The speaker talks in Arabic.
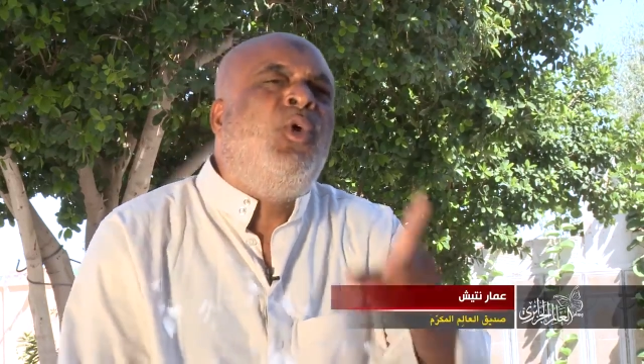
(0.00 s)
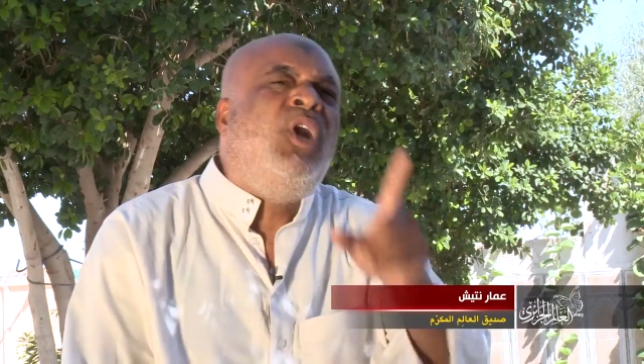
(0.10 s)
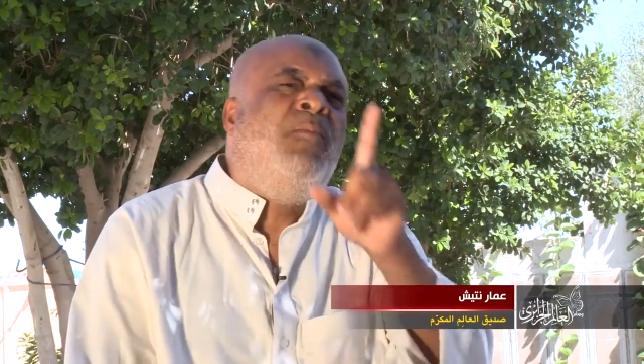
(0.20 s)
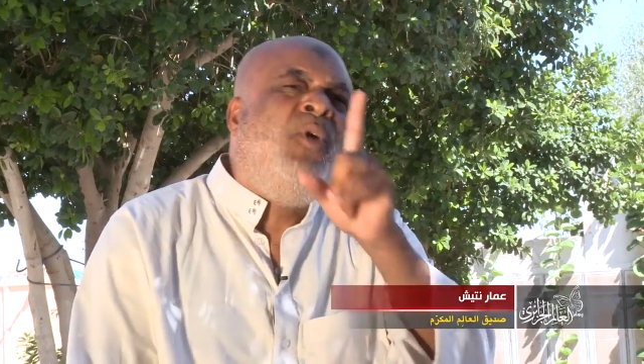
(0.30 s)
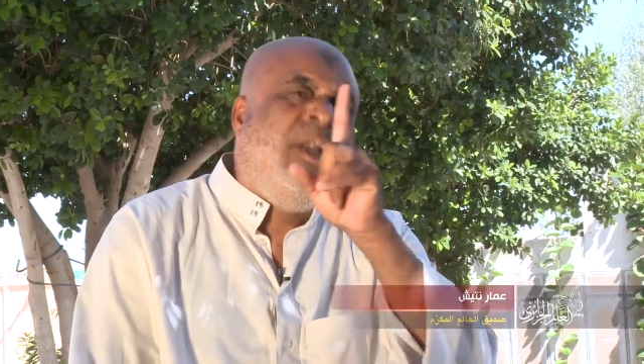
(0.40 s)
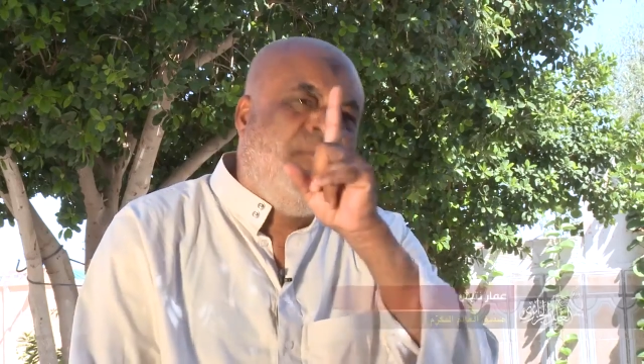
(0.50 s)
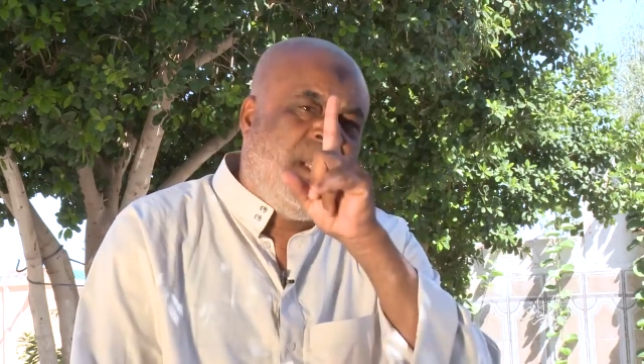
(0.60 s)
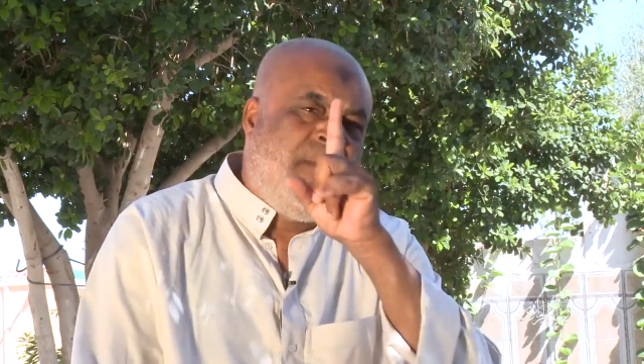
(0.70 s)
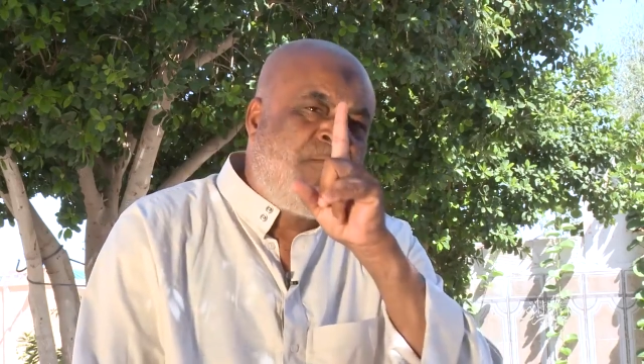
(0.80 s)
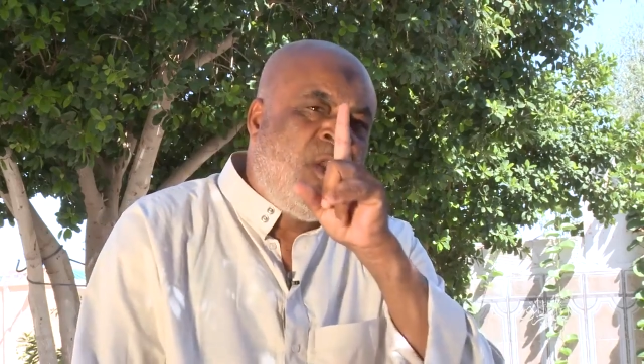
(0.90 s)
كل
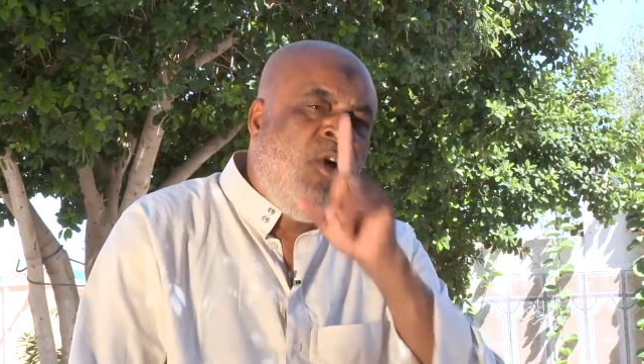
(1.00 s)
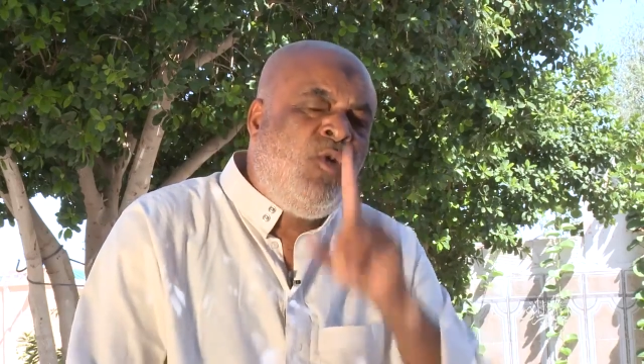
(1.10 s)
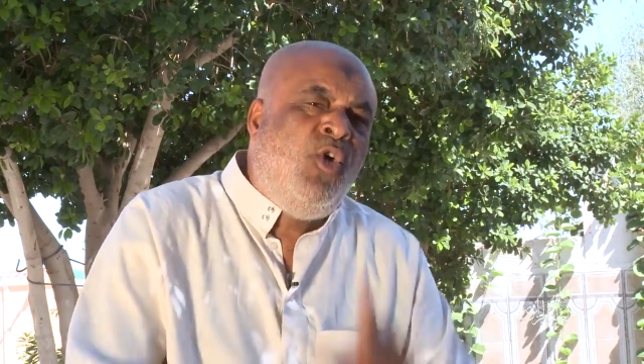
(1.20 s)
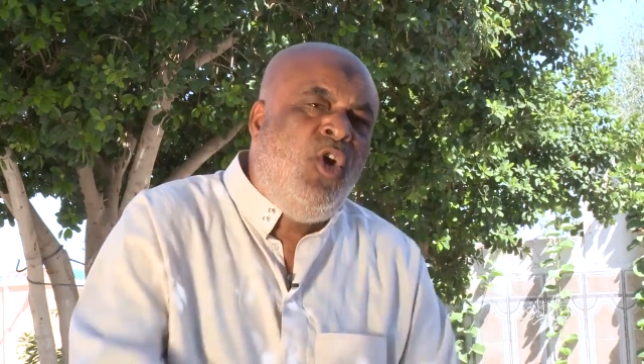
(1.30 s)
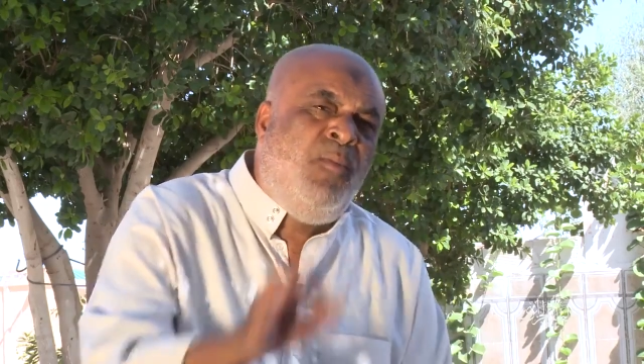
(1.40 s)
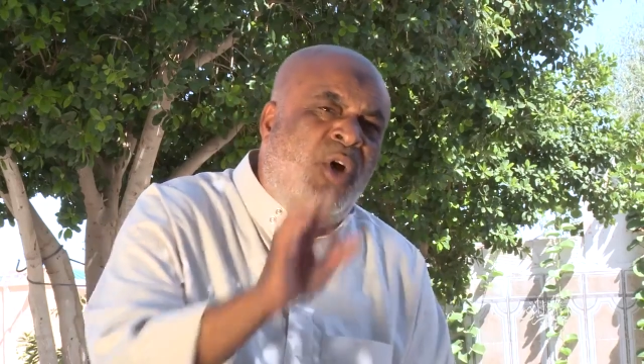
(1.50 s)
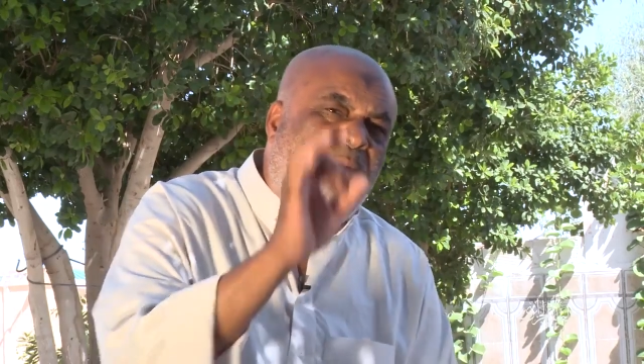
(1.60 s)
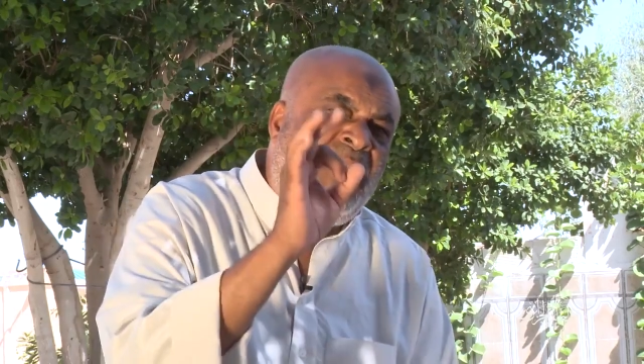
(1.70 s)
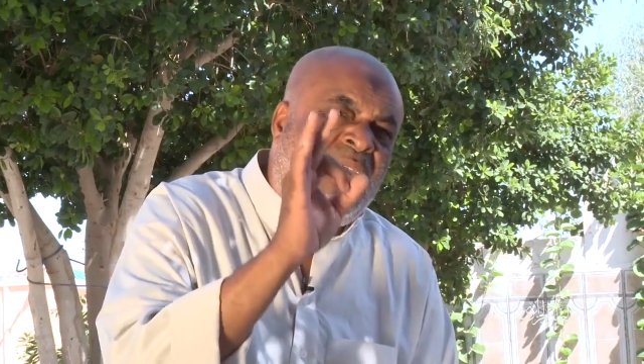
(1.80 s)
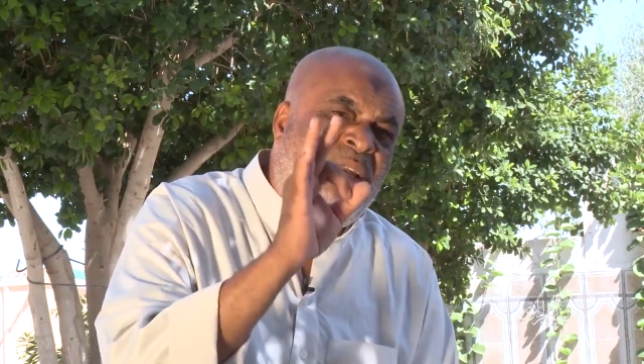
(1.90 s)
المعلمين كل
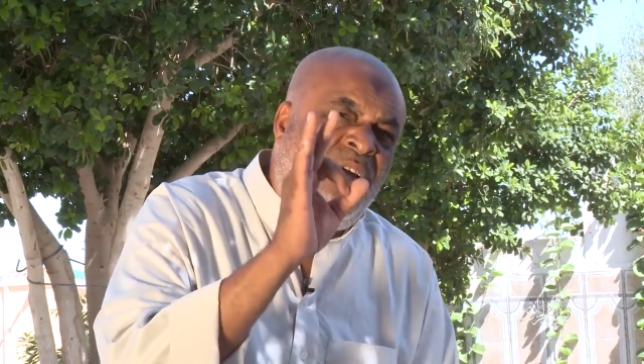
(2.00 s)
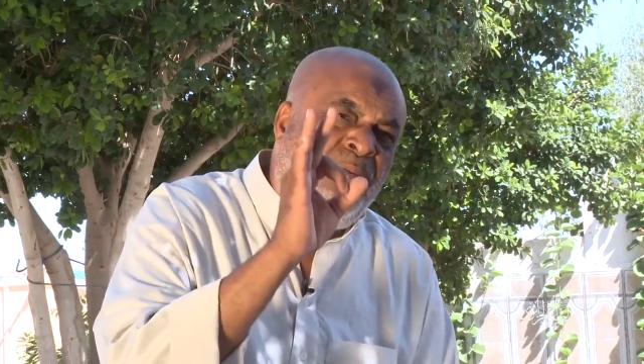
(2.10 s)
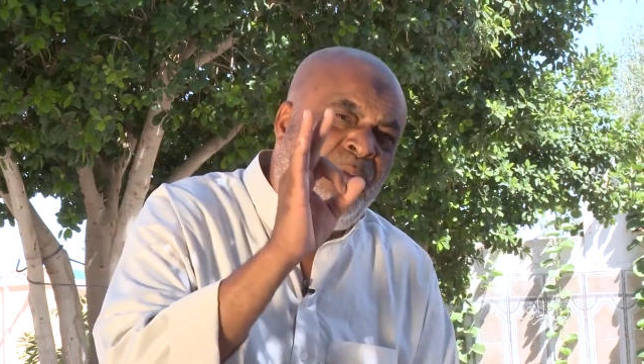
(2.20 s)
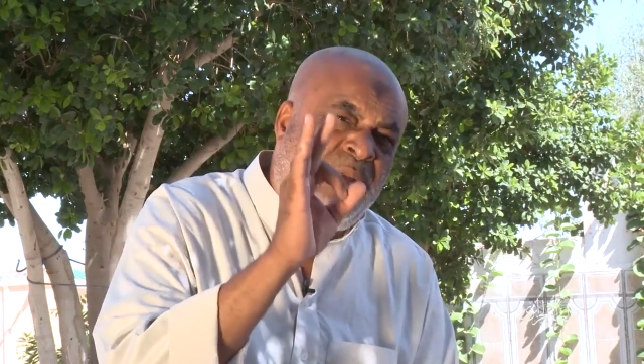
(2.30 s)
المعلمين كانوا يحبوا